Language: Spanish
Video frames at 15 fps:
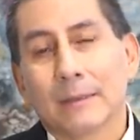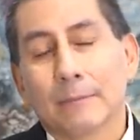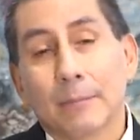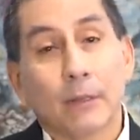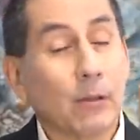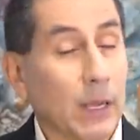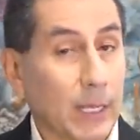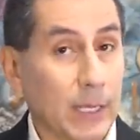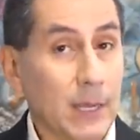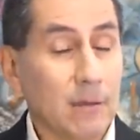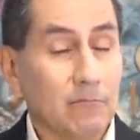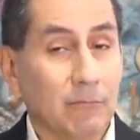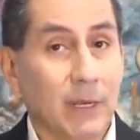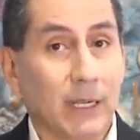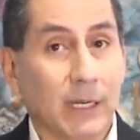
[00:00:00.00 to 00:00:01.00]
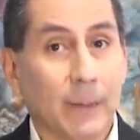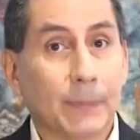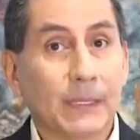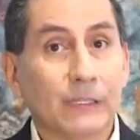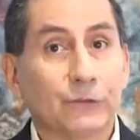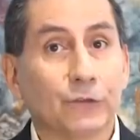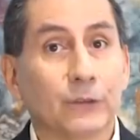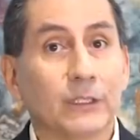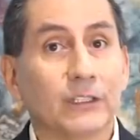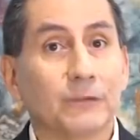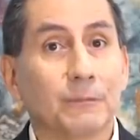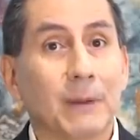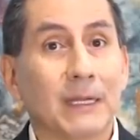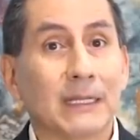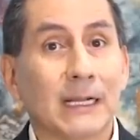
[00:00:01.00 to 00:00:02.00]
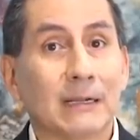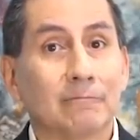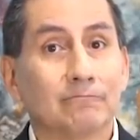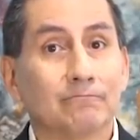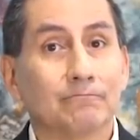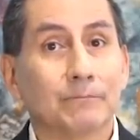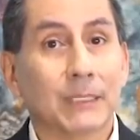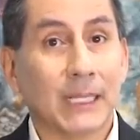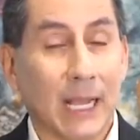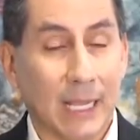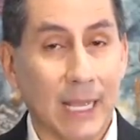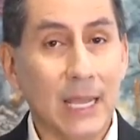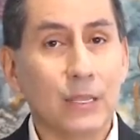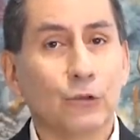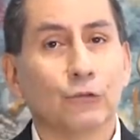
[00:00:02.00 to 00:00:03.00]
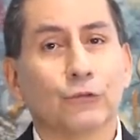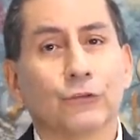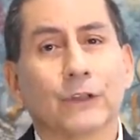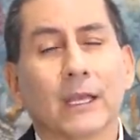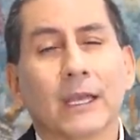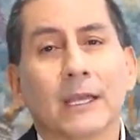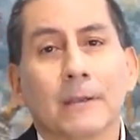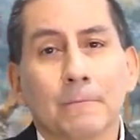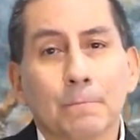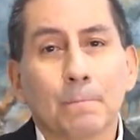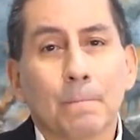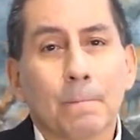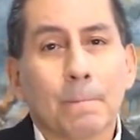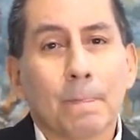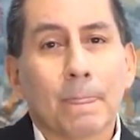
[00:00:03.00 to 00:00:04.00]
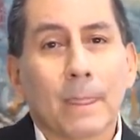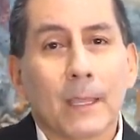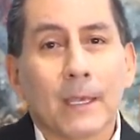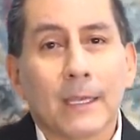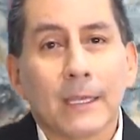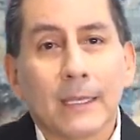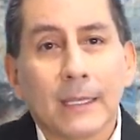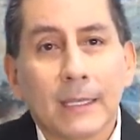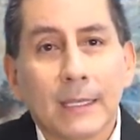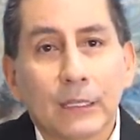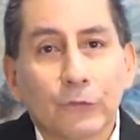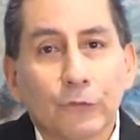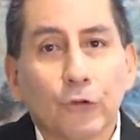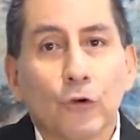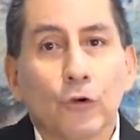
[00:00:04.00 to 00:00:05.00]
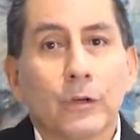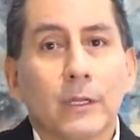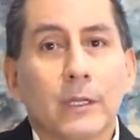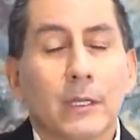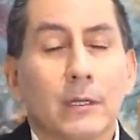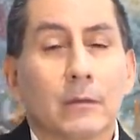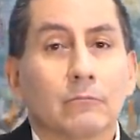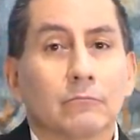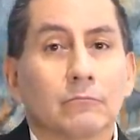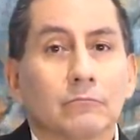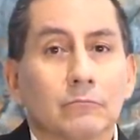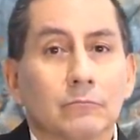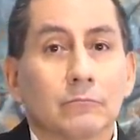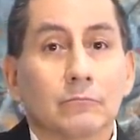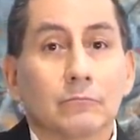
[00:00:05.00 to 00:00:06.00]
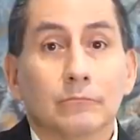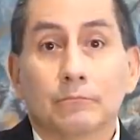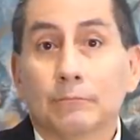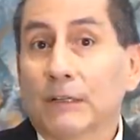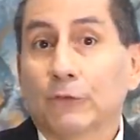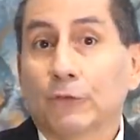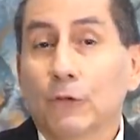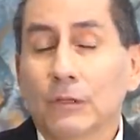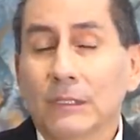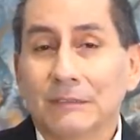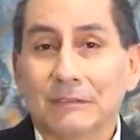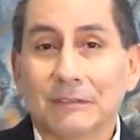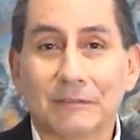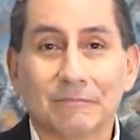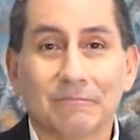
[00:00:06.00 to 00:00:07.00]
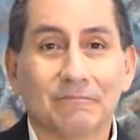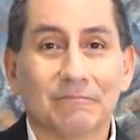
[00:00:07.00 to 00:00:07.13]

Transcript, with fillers: Pero aquí la reprensión es para, para aquellos que, que son eh, pastores,